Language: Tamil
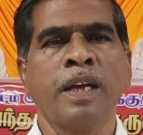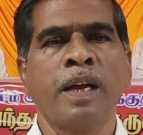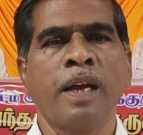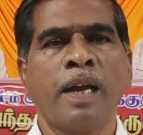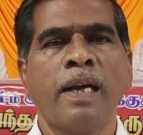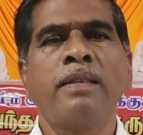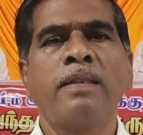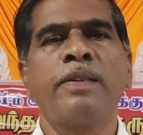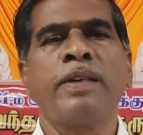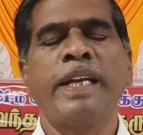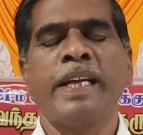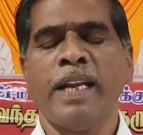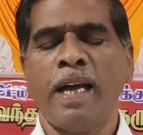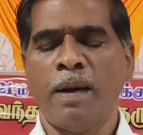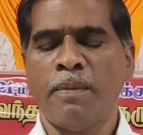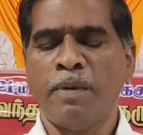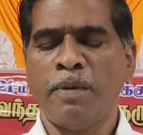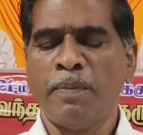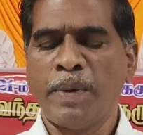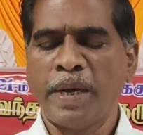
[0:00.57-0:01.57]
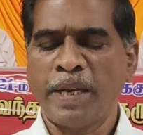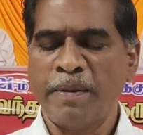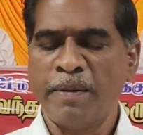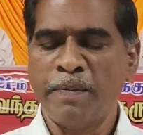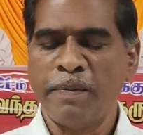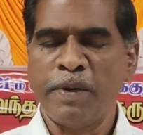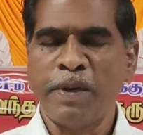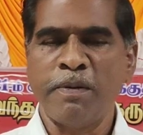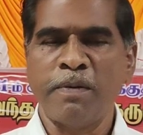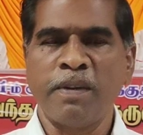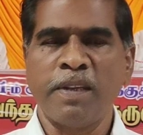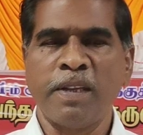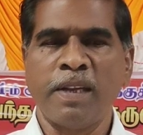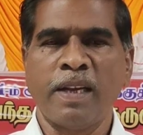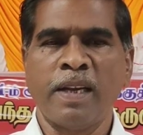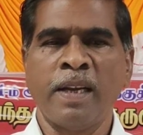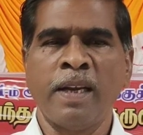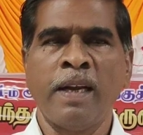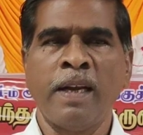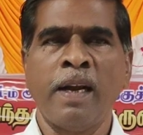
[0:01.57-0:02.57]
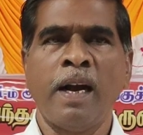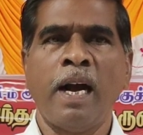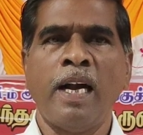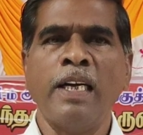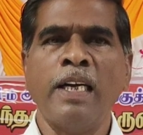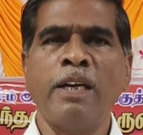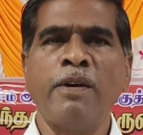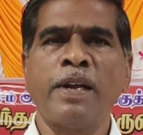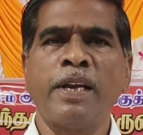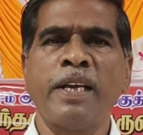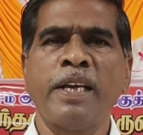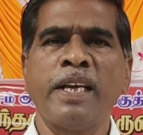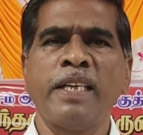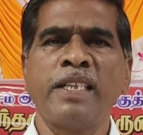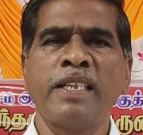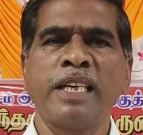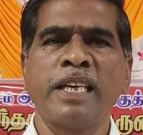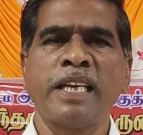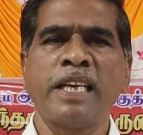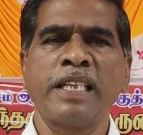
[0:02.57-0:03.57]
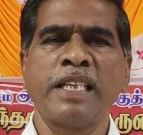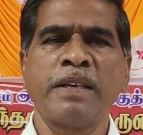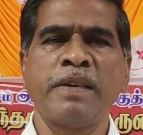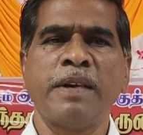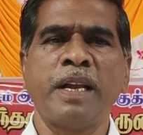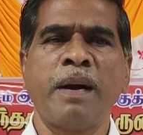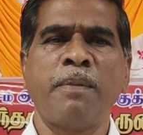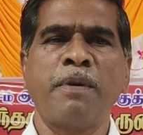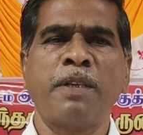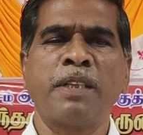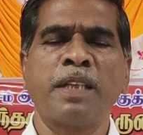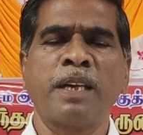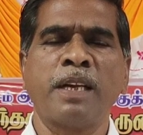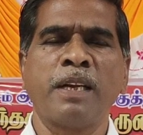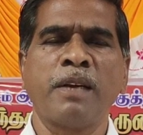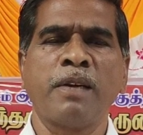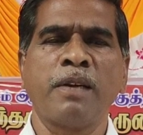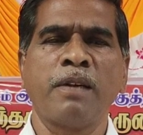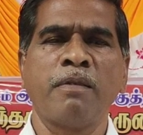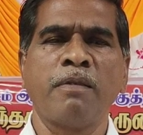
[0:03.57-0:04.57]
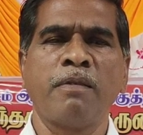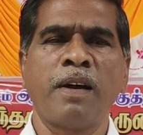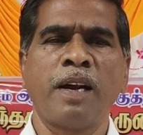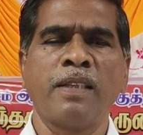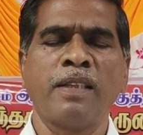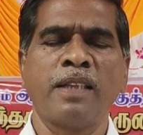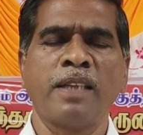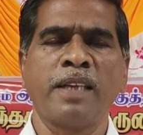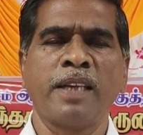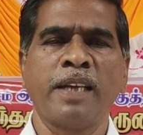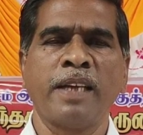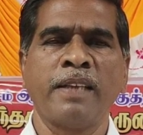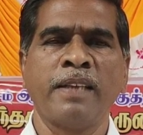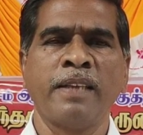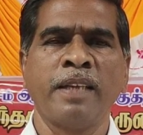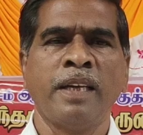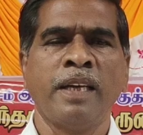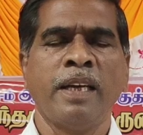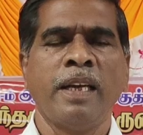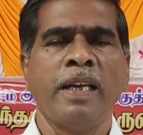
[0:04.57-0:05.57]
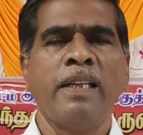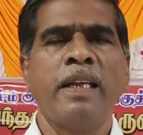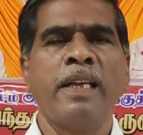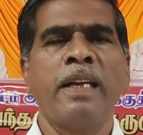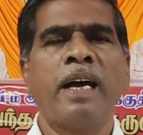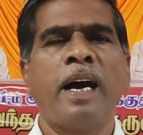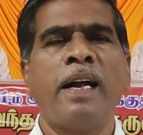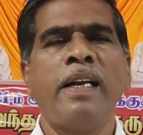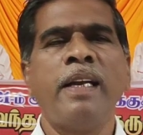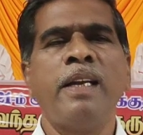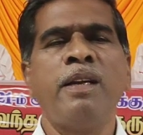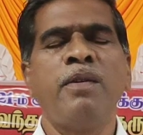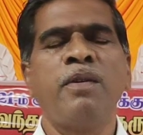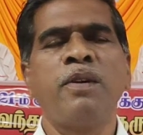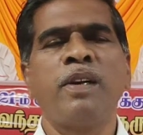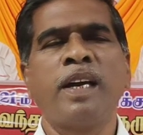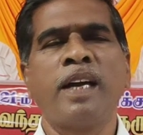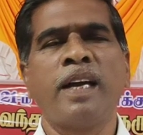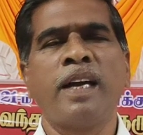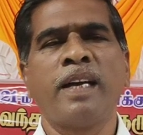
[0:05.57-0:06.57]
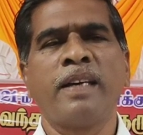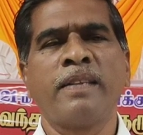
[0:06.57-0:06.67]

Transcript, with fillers: கர்த்துடைய நாமம் மகிமைப்படுவதாக ஆண்டவராக இயேசு கிறிஸ்துவ நாமத்தினால் எங்களை வாழ்த்துகிறேன் இந்த நாளில் கூட